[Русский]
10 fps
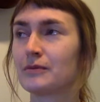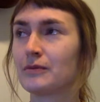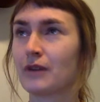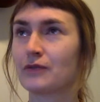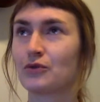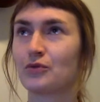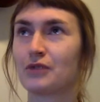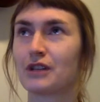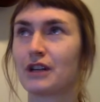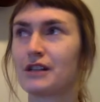так вдруг мне
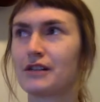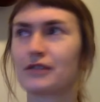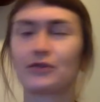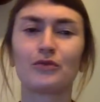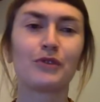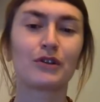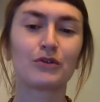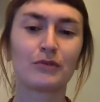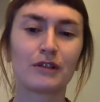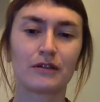захотелось? Кто в меня эту
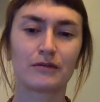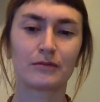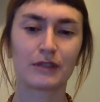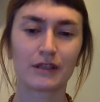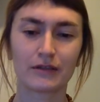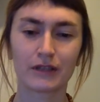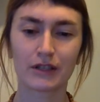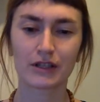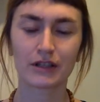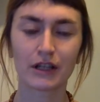мысль, мысль
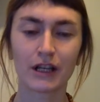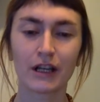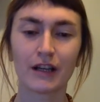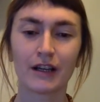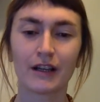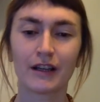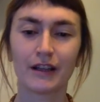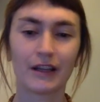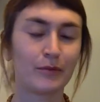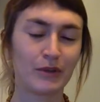вложил?
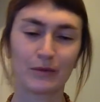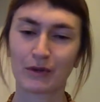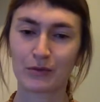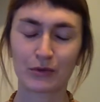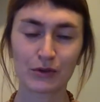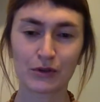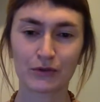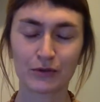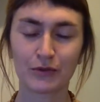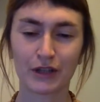Я не понимаю, просто
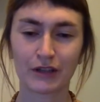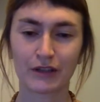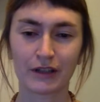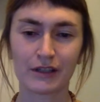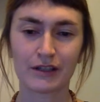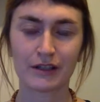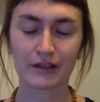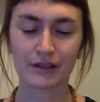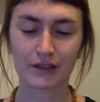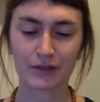вот меня так осенило,
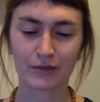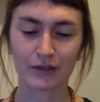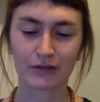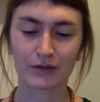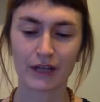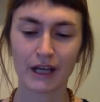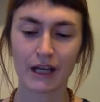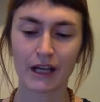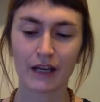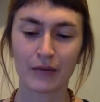скажем так вот.
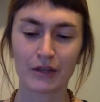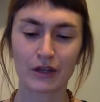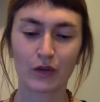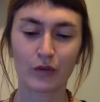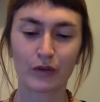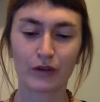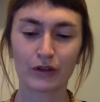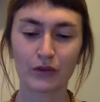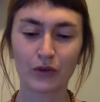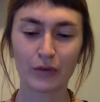Пошла купила
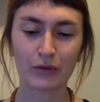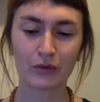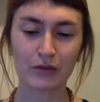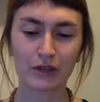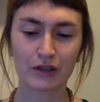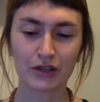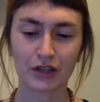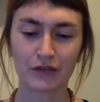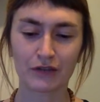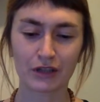хну, а потом стала
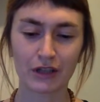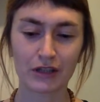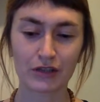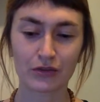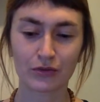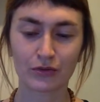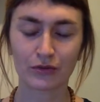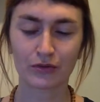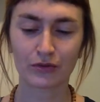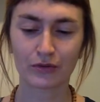читать в интернете,
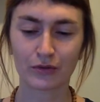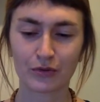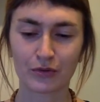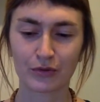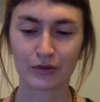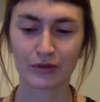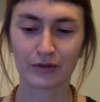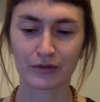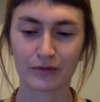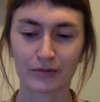что, в
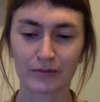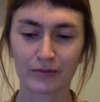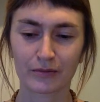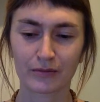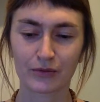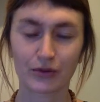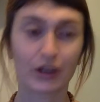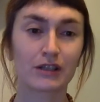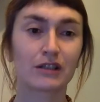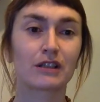общем-то, все
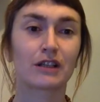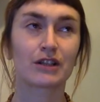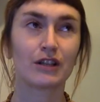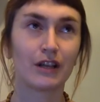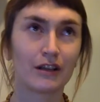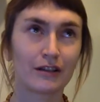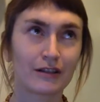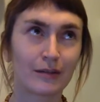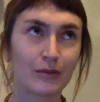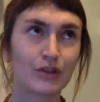гораздо сложнее
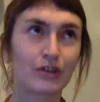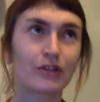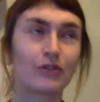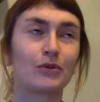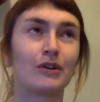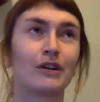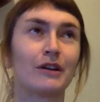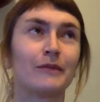обычной хной